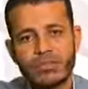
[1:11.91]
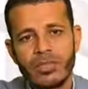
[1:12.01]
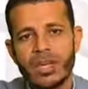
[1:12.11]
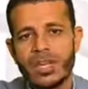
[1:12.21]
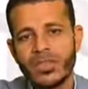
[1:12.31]

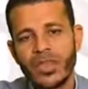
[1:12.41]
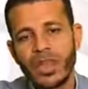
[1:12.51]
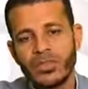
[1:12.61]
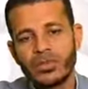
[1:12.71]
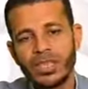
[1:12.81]
ما هي
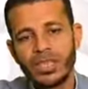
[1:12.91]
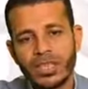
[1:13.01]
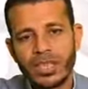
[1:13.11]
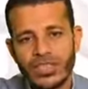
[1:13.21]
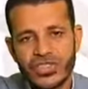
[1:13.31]
الطاعة
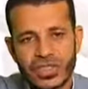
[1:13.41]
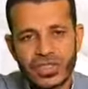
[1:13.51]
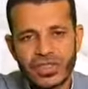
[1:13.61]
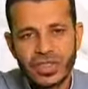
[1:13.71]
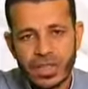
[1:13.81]
التي
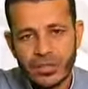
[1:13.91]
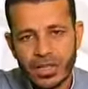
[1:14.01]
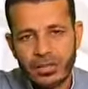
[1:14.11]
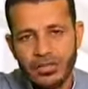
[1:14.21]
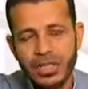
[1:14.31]
قصرنا فيها
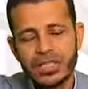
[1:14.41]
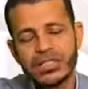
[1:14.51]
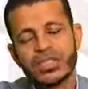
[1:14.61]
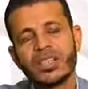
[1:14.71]
مع ربنا